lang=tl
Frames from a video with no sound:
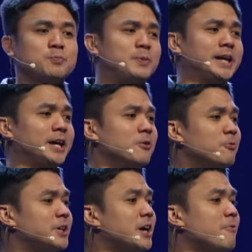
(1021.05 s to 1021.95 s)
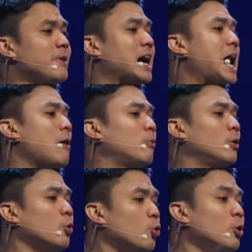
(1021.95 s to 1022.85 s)
speaking of giving
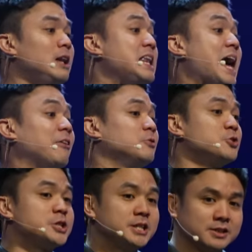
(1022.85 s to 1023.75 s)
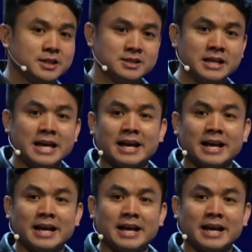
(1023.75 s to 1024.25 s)
our whole life to Jesus,